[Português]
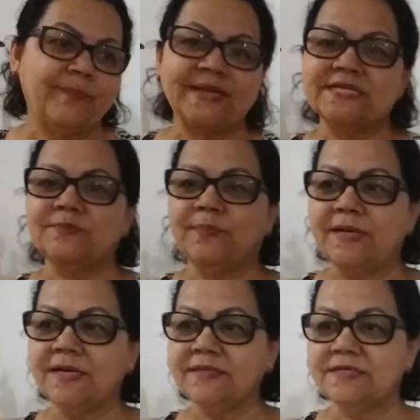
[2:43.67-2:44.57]
para as
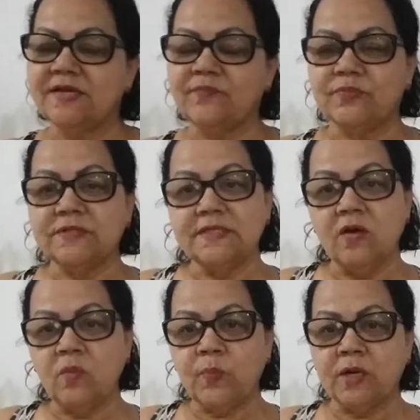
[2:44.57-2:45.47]
plantas, né?
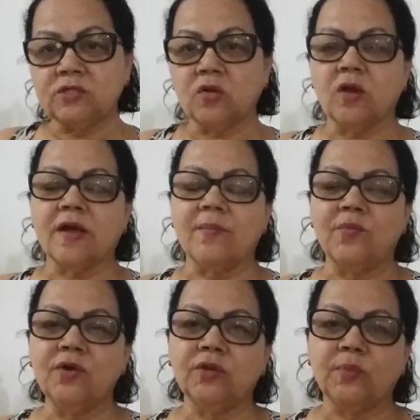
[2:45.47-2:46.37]
Não pode colocar
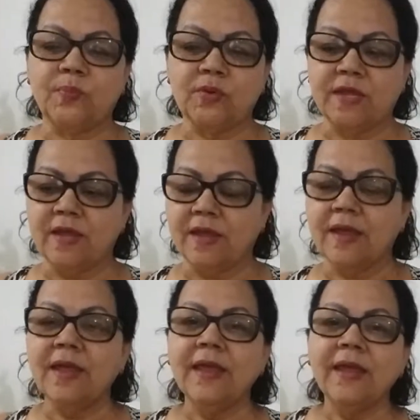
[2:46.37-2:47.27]
muito,
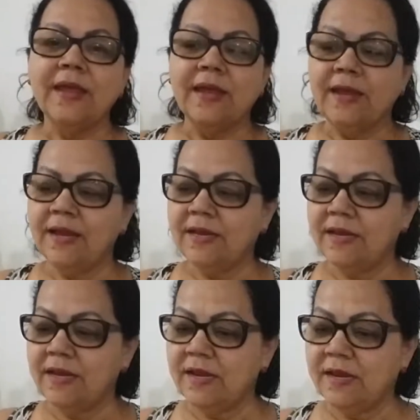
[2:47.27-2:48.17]
porque
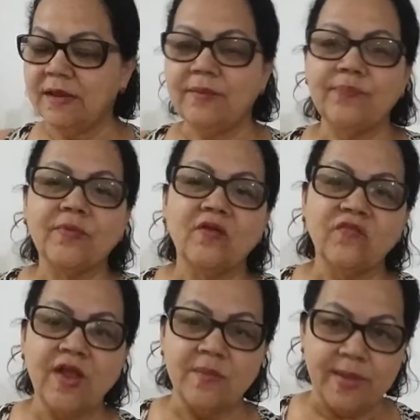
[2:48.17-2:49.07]
ele
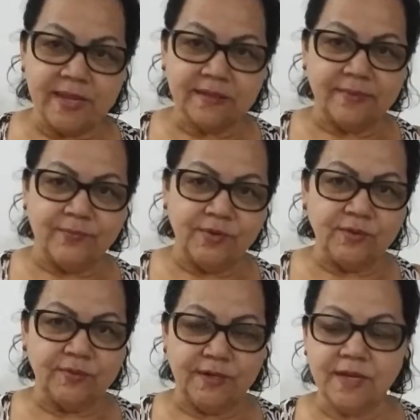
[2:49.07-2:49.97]
fermenta
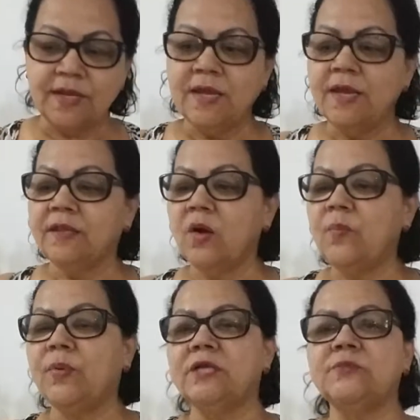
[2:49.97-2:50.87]
muito, né?
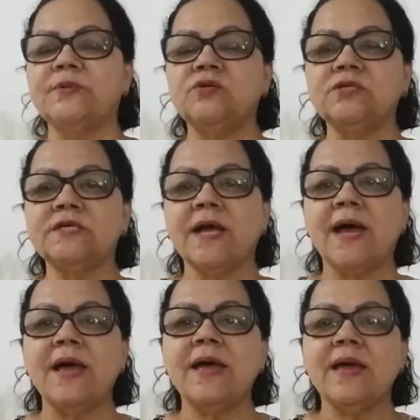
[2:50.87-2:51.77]
Então pode
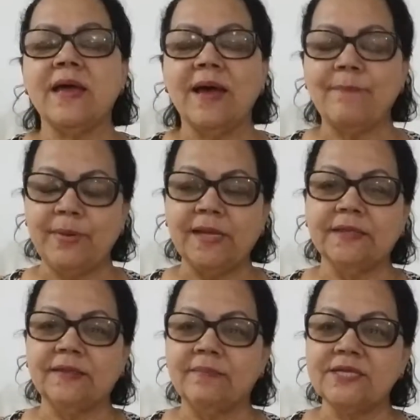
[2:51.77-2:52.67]
prejudicar a
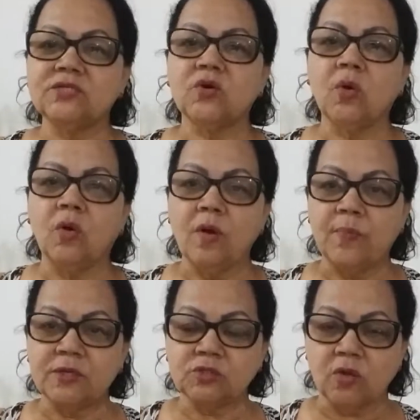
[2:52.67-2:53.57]
planta, mas colo
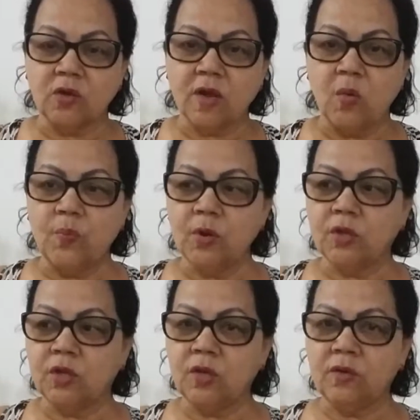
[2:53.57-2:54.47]
pode colocar um
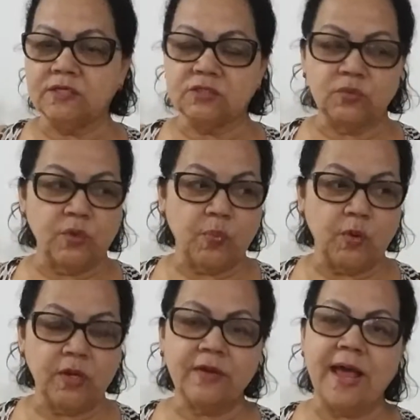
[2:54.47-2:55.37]
pouquinho, diluir um
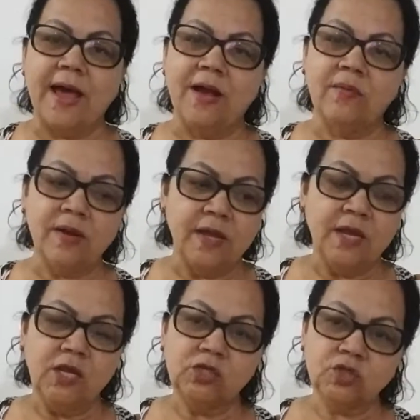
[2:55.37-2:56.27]
pouquinho na água
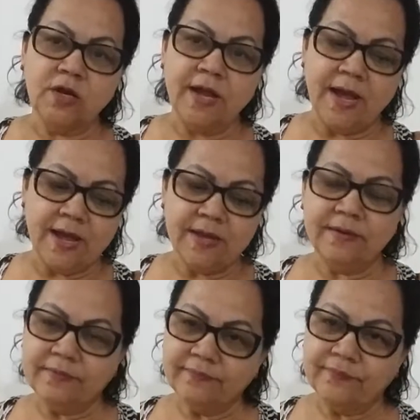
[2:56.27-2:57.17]
e
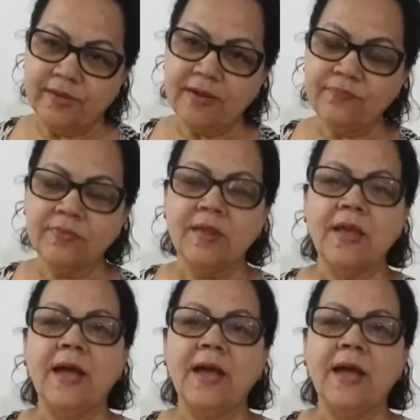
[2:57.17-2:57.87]
jogar, né?